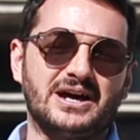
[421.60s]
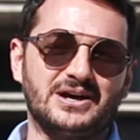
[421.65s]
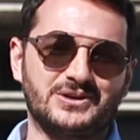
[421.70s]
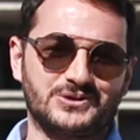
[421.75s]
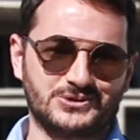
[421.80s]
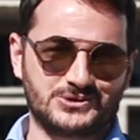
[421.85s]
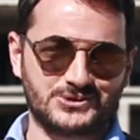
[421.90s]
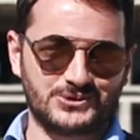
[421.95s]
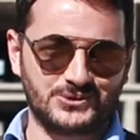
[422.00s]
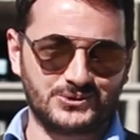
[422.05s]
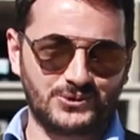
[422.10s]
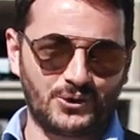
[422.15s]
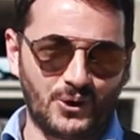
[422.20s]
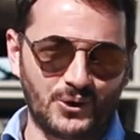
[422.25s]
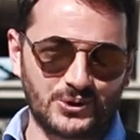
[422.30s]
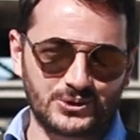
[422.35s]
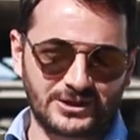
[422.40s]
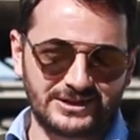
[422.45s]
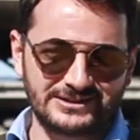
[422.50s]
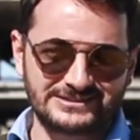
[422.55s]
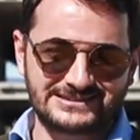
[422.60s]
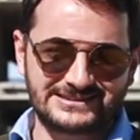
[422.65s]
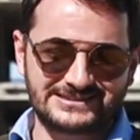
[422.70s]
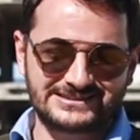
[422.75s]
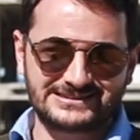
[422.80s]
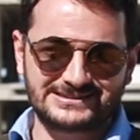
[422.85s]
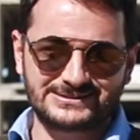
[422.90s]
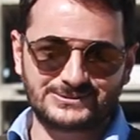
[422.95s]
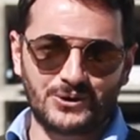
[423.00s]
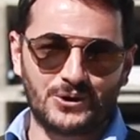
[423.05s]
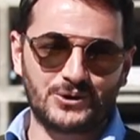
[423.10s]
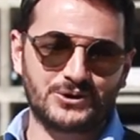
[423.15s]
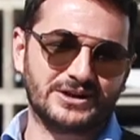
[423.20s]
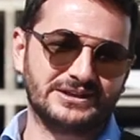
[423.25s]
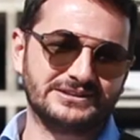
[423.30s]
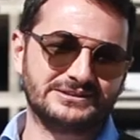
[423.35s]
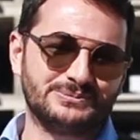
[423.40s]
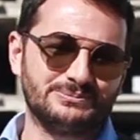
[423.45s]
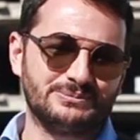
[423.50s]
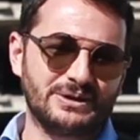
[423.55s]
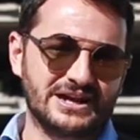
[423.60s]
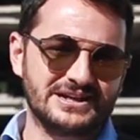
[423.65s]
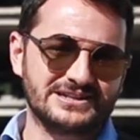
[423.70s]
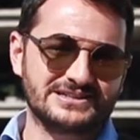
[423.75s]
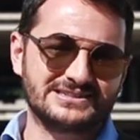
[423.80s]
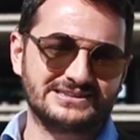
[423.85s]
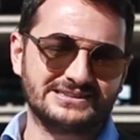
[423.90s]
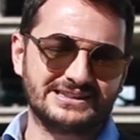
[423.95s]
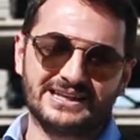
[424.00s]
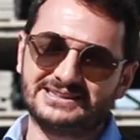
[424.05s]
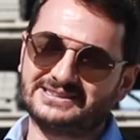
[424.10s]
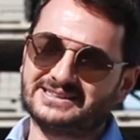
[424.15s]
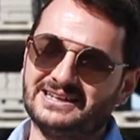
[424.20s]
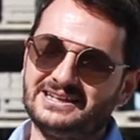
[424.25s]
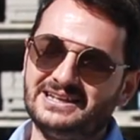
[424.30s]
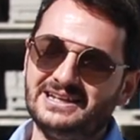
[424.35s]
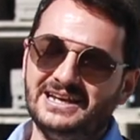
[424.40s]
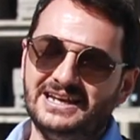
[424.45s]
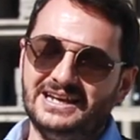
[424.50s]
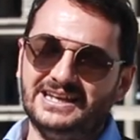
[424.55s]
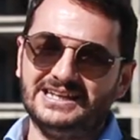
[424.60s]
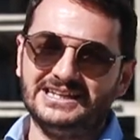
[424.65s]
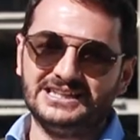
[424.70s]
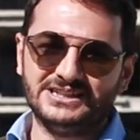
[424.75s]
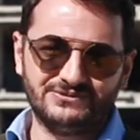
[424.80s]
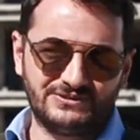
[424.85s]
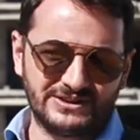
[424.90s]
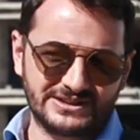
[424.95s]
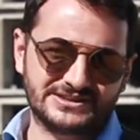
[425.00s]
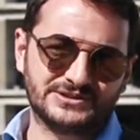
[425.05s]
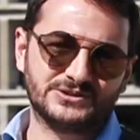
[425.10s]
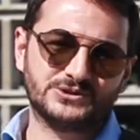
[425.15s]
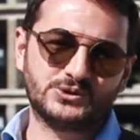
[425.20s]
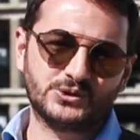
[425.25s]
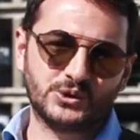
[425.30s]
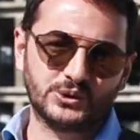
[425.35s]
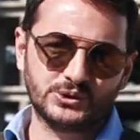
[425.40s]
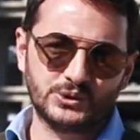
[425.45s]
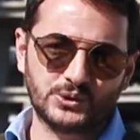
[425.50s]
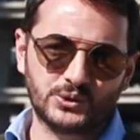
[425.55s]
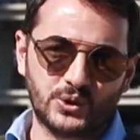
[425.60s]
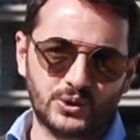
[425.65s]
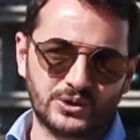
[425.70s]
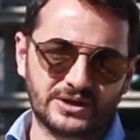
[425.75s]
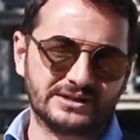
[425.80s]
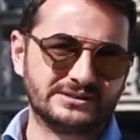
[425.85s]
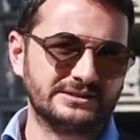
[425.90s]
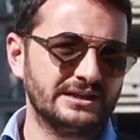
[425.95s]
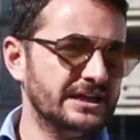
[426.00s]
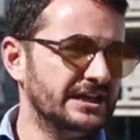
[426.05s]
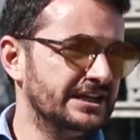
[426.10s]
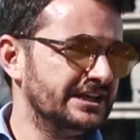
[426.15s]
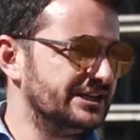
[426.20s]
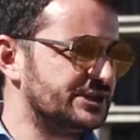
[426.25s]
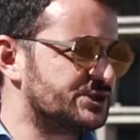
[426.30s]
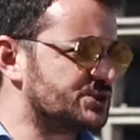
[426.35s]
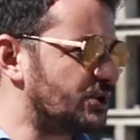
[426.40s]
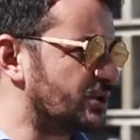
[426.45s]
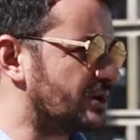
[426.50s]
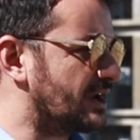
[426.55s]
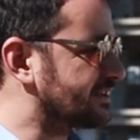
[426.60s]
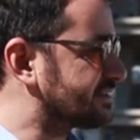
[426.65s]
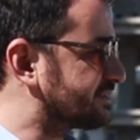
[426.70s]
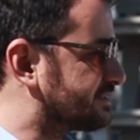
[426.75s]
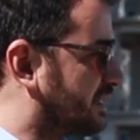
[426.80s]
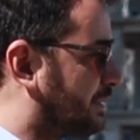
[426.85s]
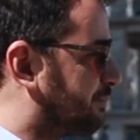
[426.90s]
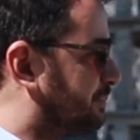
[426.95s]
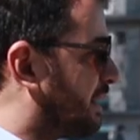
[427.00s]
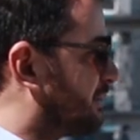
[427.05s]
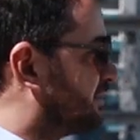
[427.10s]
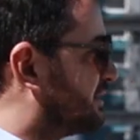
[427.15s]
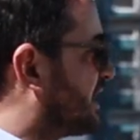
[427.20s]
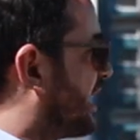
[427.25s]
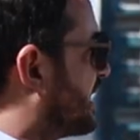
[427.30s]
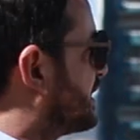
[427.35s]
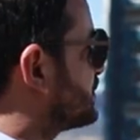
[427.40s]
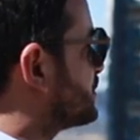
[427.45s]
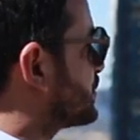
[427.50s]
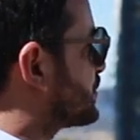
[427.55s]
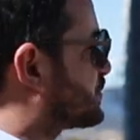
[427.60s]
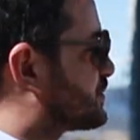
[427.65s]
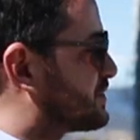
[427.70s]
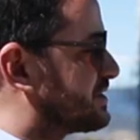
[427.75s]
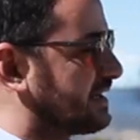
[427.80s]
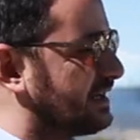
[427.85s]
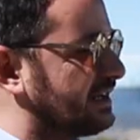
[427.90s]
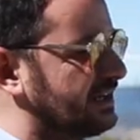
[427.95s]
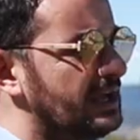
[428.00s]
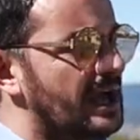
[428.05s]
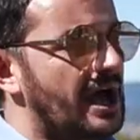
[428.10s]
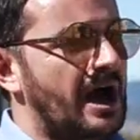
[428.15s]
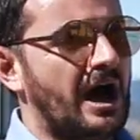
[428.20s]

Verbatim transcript: хорошо. Город, город Мерсин – это инвестиционный город. Еще раз напоминаю, друзья,